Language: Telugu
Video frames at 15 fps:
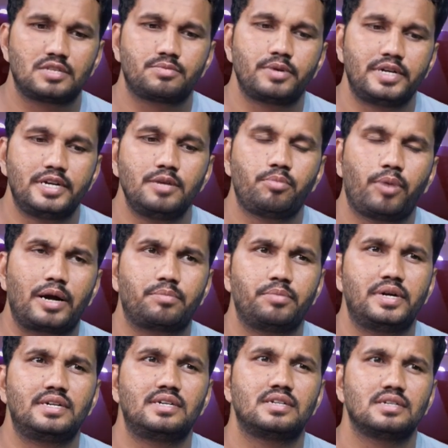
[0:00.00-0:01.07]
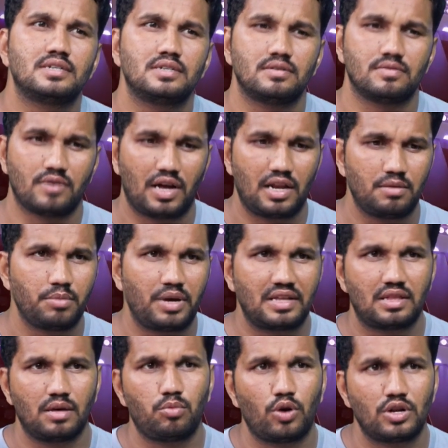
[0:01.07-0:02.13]
స్పిన్ డిపార్ట్మెంట్ uh, వాళ్ళ
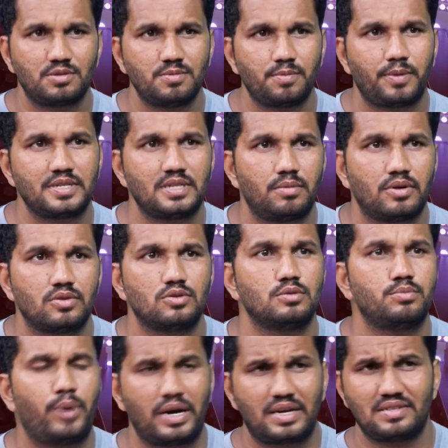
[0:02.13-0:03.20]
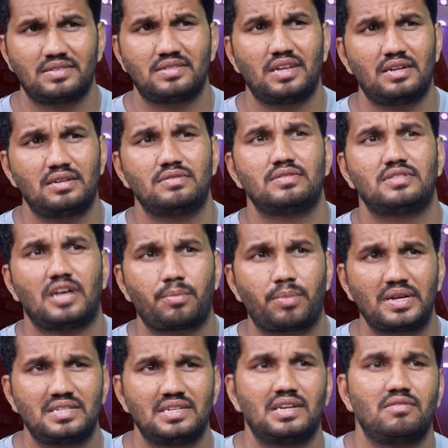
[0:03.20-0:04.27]
మిగతా బౌలర్స్ మీద ప్రెజర్ పెడుతుంది పాకిస్తాన్
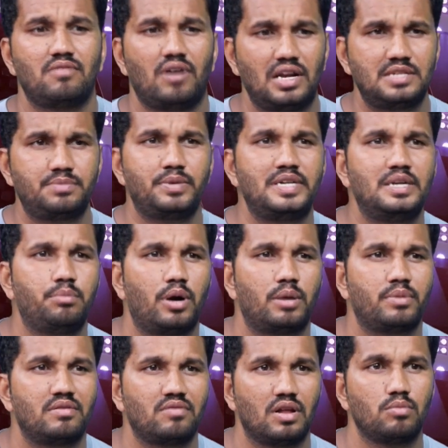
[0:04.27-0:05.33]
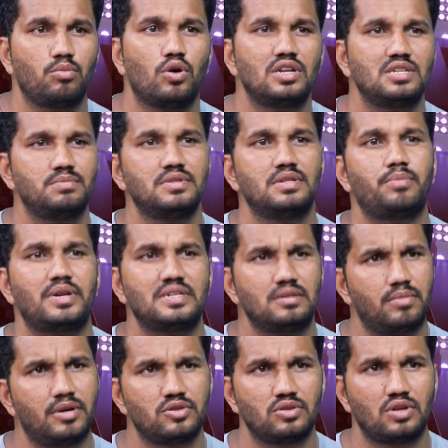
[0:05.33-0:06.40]
సర్ప్రైజింగ్లీ వాళ్ళ స్పిన్ డిపార్ట్మెంట్ వాళ్ళ బౌలర్స్ మీద ప్రెజర్
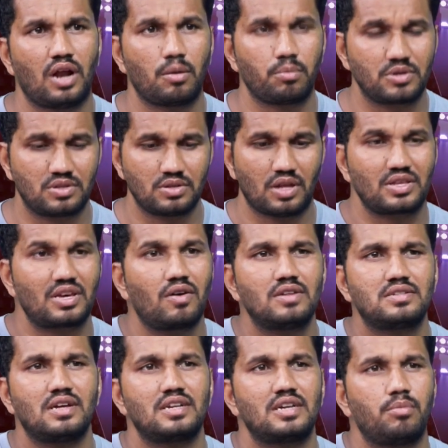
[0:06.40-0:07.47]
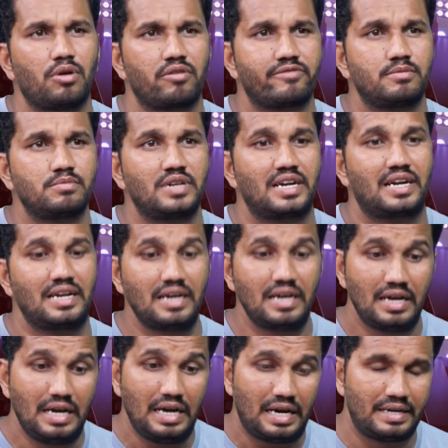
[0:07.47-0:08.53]
పెడుతుంది అనిపిస్తుంది అందుకే వాళ్ళు సరిగ్గా పర్ఫామ్ చేయట్లే
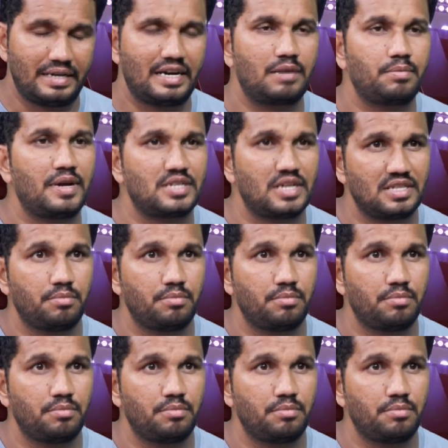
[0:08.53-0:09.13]
నిన్నటి మ్యాచ్లో అయితే